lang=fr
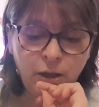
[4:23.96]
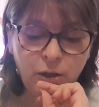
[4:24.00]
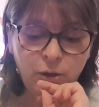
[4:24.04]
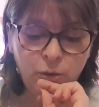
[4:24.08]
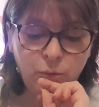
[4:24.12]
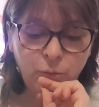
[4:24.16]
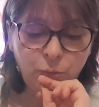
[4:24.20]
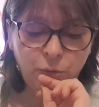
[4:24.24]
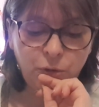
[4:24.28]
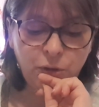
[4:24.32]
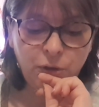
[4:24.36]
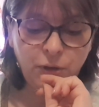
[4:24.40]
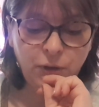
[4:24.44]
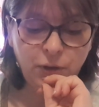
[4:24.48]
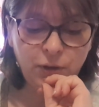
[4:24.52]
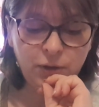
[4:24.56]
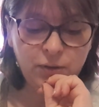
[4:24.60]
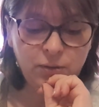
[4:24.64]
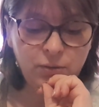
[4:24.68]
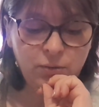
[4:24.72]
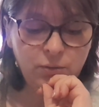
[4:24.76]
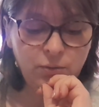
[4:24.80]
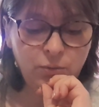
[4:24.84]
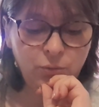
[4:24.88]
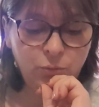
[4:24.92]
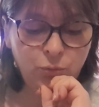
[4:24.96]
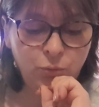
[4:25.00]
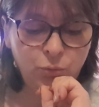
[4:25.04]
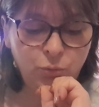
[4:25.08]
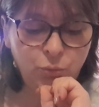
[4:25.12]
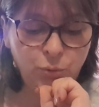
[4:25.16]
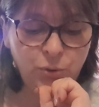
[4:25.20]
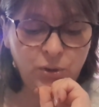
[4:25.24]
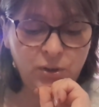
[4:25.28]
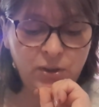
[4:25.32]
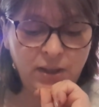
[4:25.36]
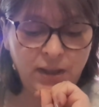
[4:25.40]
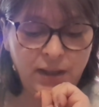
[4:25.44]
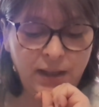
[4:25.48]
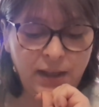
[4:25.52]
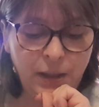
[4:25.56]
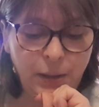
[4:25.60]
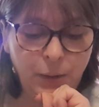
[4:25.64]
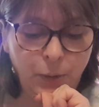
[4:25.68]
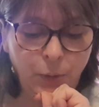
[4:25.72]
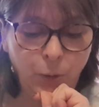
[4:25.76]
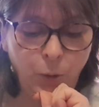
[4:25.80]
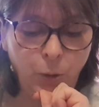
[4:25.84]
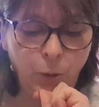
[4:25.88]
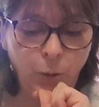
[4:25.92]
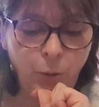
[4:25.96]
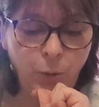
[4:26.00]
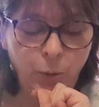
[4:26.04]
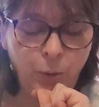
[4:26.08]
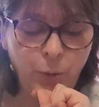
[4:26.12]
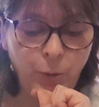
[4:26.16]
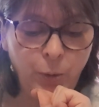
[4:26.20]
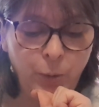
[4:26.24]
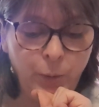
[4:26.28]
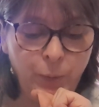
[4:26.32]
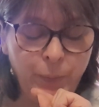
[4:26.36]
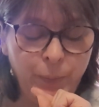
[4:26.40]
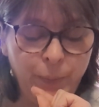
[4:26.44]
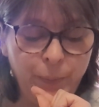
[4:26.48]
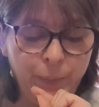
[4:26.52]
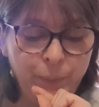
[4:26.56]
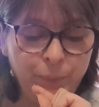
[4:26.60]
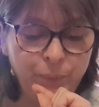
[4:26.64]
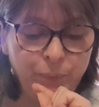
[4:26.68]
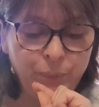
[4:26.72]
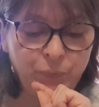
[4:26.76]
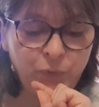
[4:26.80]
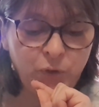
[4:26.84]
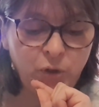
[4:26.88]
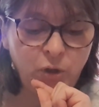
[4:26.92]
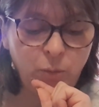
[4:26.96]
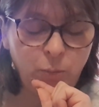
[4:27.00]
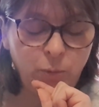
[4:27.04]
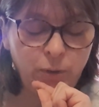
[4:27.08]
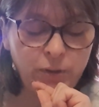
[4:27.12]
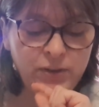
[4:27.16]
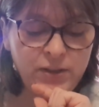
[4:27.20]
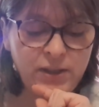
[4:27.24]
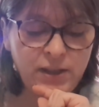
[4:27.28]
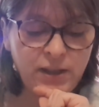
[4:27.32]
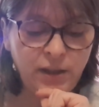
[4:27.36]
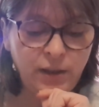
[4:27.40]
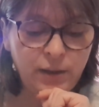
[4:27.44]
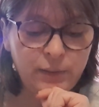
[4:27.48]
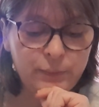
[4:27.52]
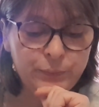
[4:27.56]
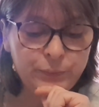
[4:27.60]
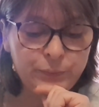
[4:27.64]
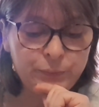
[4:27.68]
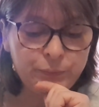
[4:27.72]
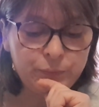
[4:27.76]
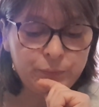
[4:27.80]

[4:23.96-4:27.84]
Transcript: Donc, euh, tout est, euh, comment dire,